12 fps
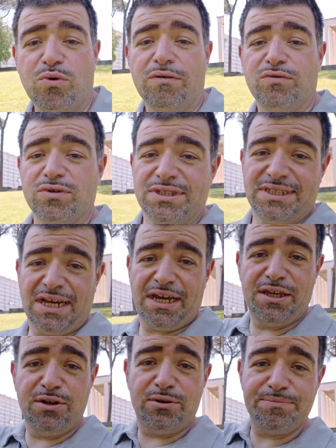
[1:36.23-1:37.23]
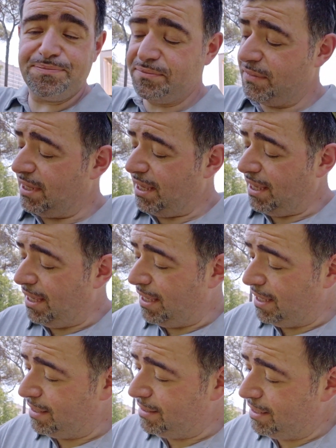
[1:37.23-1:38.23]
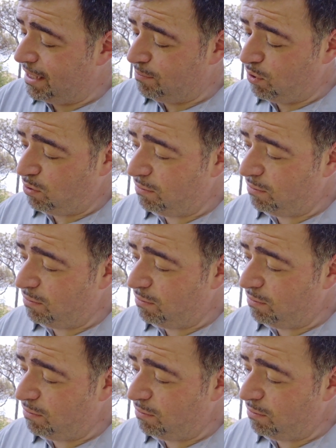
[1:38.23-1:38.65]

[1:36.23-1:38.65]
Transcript: nuovo zaino della Lowe Pro